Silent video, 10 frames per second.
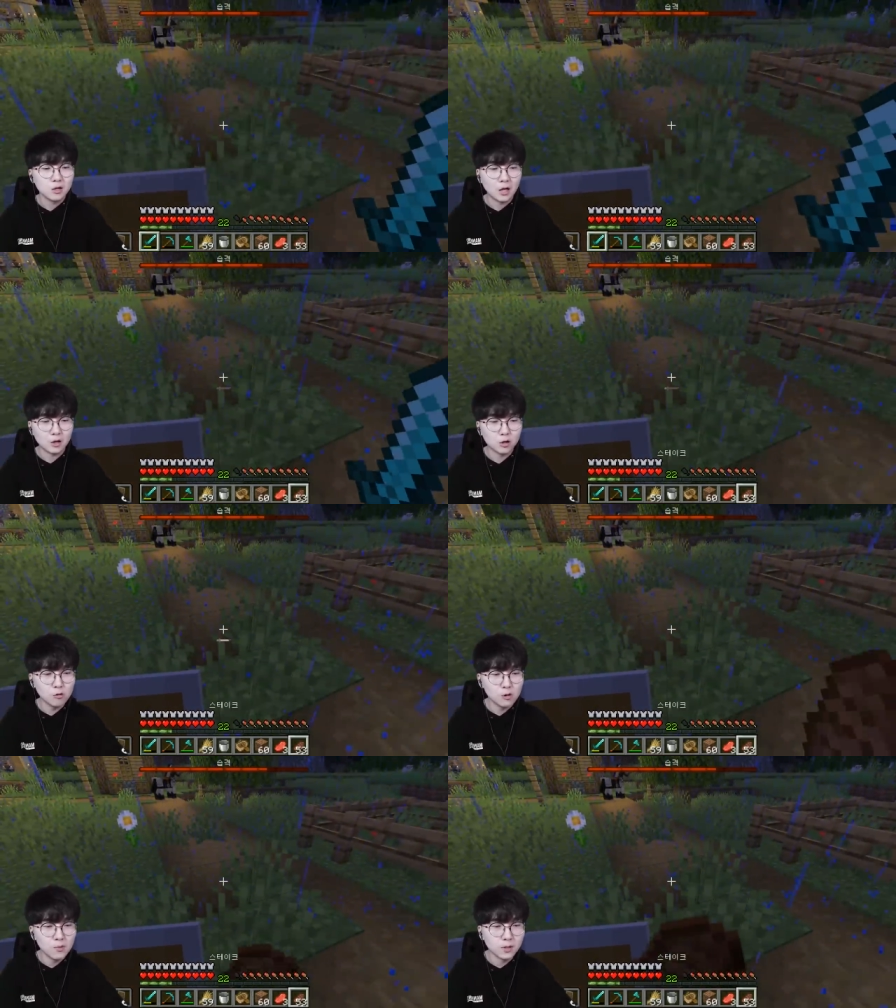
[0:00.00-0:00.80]
야이
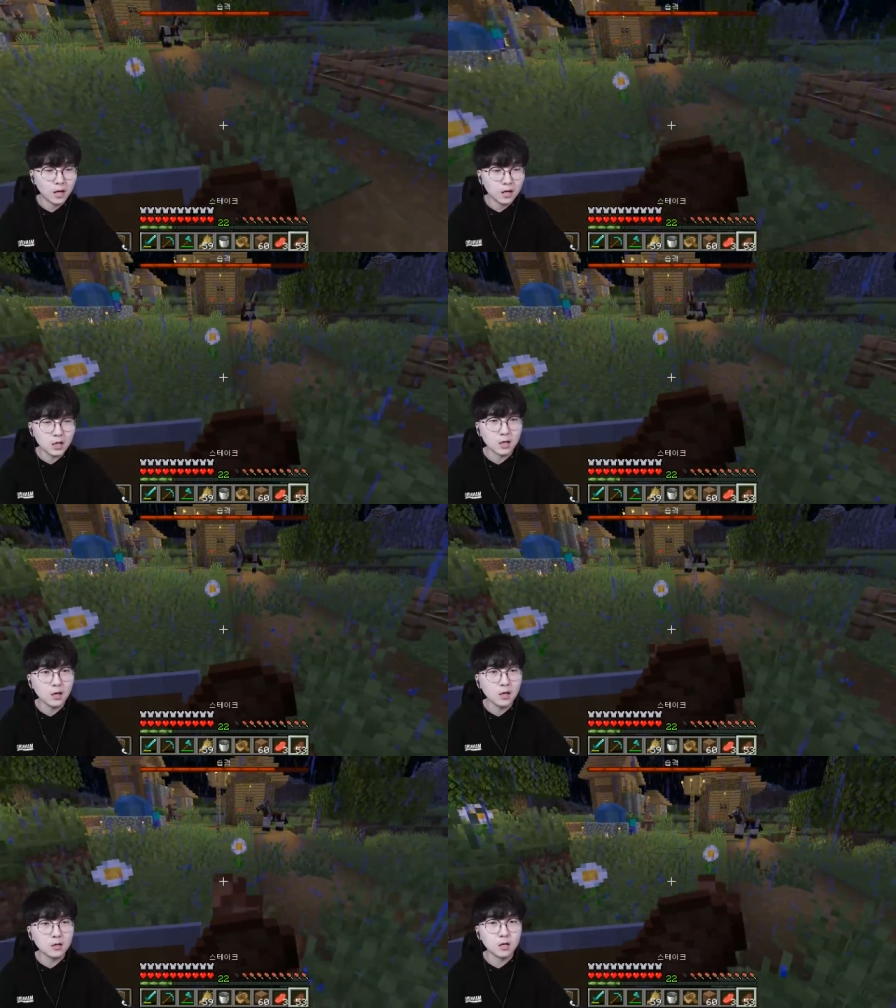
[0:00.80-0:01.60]
철골렘에 사기긴
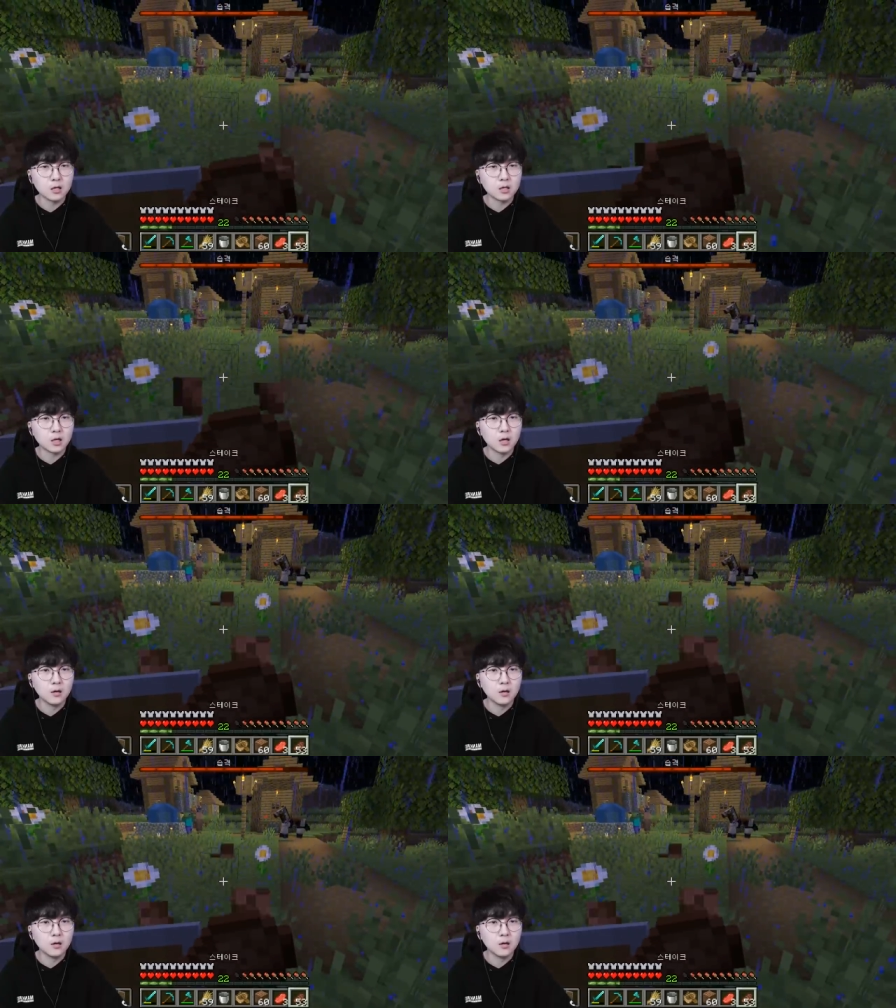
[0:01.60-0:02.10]
해 근데 진짜